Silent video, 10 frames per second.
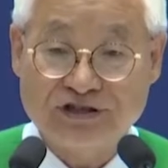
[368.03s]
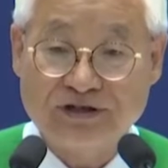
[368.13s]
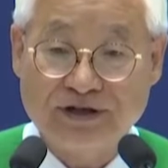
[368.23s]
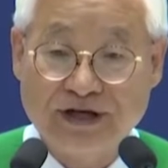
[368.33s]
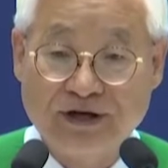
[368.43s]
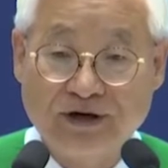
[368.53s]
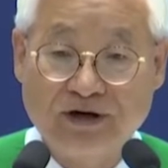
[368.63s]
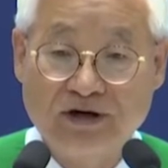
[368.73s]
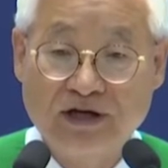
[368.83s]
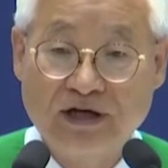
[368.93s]
수 있는
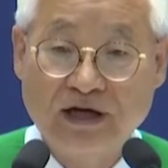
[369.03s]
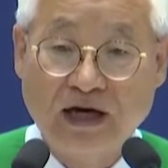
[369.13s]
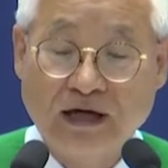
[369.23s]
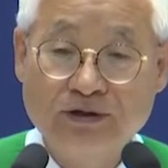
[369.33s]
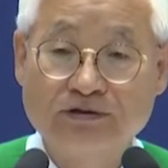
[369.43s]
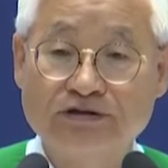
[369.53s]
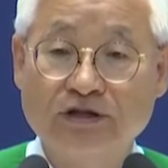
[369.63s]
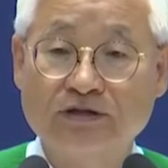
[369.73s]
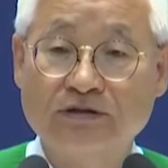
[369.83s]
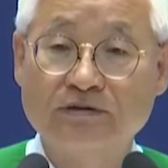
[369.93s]
거예요. 아유,
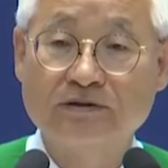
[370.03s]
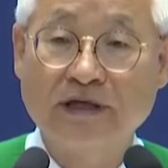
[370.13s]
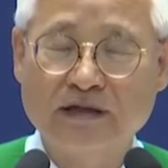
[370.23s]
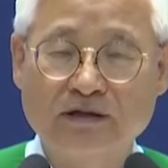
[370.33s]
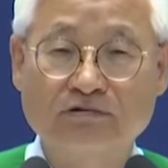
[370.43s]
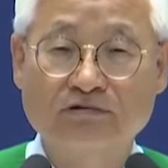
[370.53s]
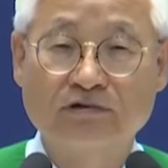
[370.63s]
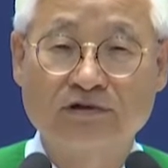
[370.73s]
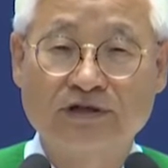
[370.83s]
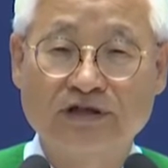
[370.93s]
그냥 대들고
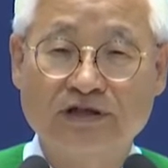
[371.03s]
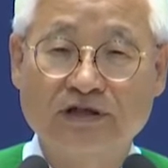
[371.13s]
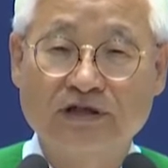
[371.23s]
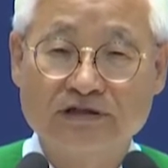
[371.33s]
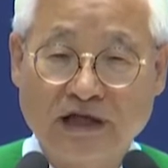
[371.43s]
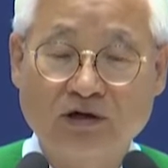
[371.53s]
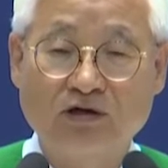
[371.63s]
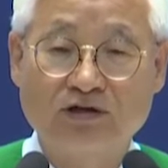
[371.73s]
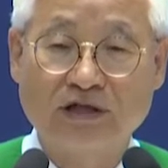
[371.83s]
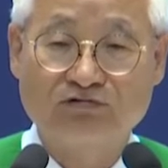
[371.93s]
그러더니 잘
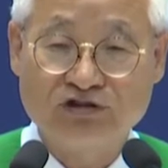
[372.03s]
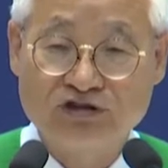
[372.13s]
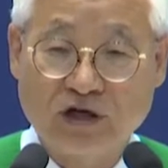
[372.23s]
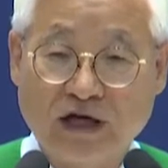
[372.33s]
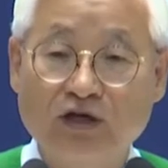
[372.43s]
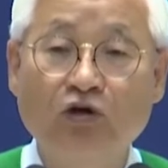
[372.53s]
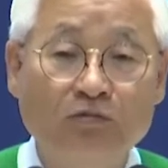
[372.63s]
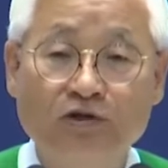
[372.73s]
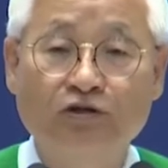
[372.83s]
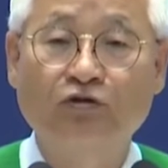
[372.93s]
걸렸다, 뒤져라.
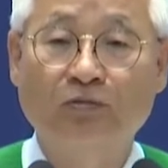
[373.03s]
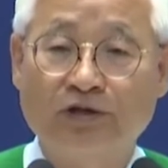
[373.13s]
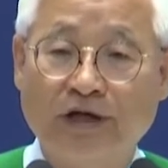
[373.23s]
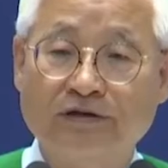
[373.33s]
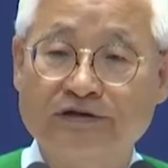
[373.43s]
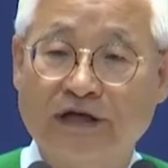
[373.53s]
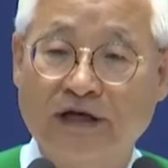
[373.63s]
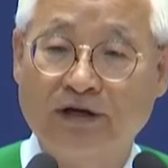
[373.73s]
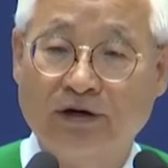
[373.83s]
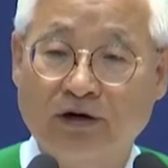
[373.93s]
이러면 기도 못 하는
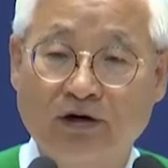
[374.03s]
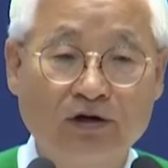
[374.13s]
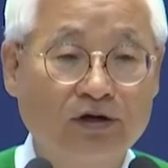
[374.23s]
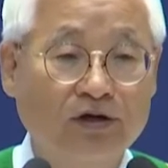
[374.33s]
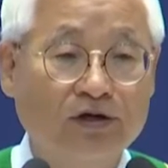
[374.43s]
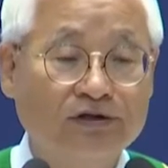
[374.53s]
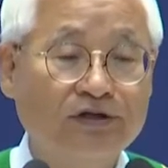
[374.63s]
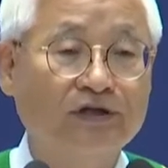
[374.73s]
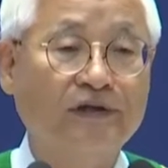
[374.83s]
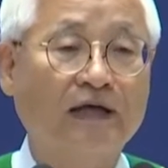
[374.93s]
거잖아요.
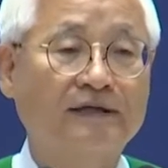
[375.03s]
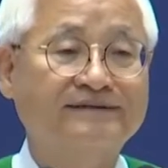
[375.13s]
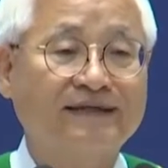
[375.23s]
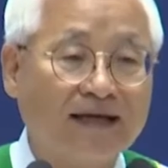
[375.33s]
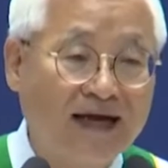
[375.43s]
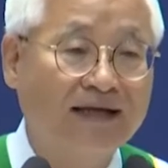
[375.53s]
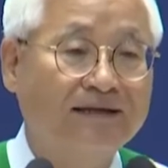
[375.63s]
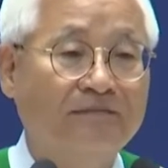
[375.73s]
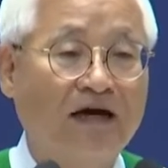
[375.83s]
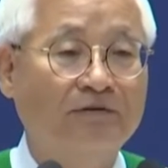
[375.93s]
근데 딸을
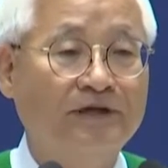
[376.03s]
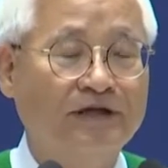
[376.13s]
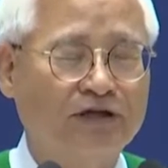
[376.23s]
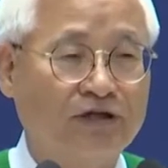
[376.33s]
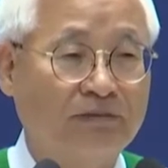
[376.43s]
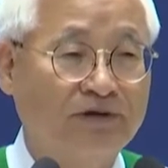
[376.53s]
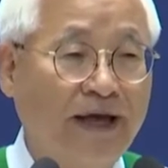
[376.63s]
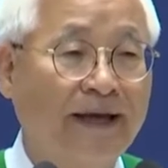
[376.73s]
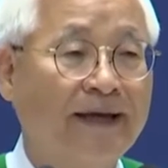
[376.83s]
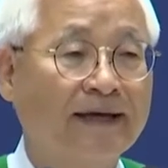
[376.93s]
사랑하는 마음이 있기
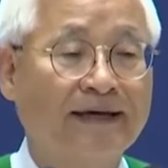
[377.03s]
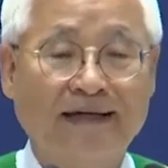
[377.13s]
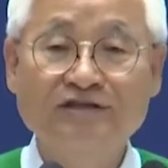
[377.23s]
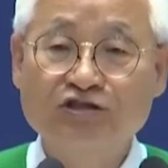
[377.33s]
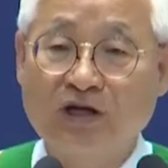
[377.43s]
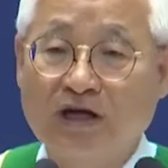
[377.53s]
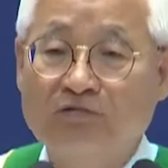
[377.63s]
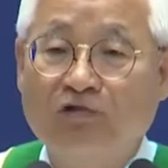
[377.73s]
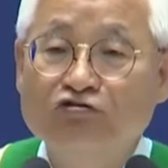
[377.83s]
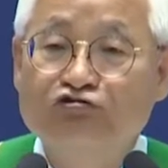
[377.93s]
때문에
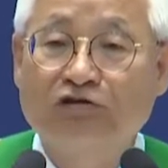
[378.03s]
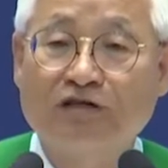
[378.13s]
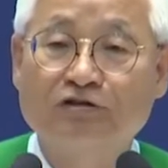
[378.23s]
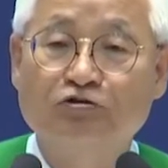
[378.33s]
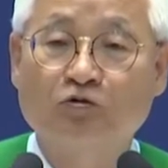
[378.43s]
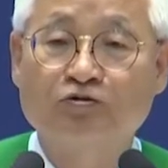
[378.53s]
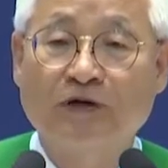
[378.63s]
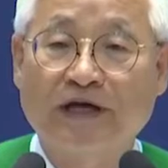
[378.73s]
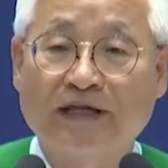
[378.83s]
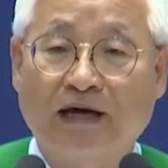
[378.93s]
간절하게 원수 같은
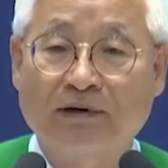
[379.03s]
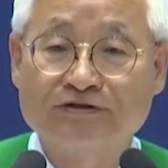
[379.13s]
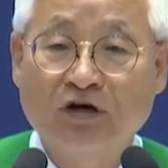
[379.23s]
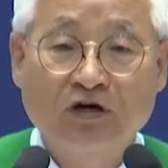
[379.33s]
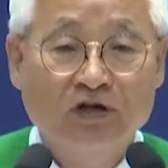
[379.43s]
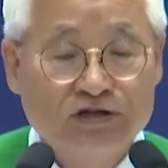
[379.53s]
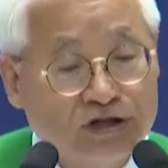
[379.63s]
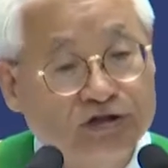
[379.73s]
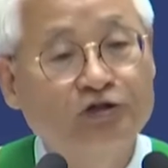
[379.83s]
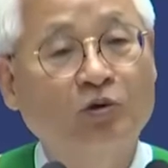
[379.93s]
족속에게 나와서
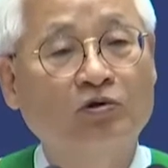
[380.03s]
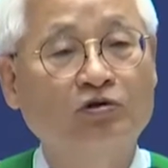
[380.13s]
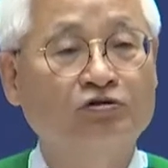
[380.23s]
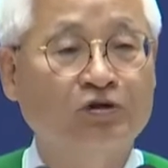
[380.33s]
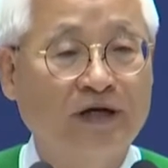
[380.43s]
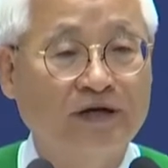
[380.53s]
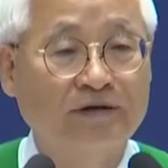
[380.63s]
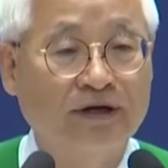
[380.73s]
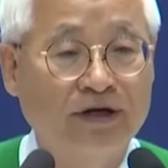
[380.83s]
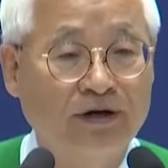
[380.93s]
지금 기도를
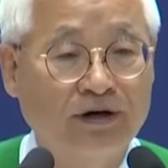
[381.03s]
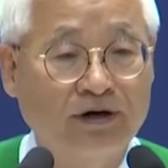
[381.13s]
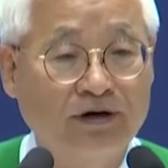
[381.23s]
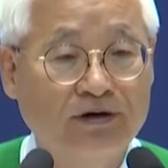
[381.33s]
요청하는 거예요.